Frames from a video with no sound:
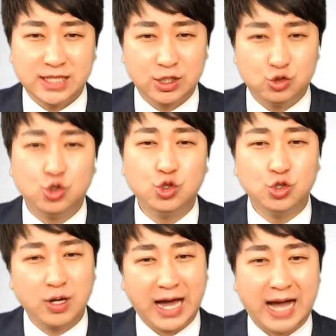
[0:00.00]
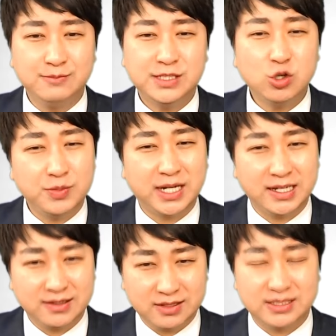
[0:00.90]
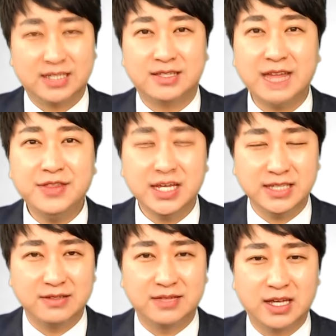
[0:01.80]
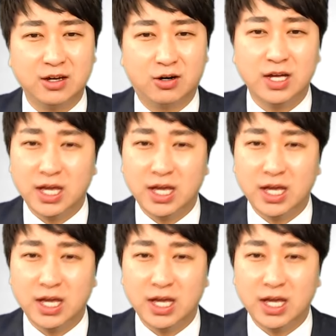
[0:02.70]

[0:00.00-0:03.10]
유암 치료비가 이제 탄생이 되는데요.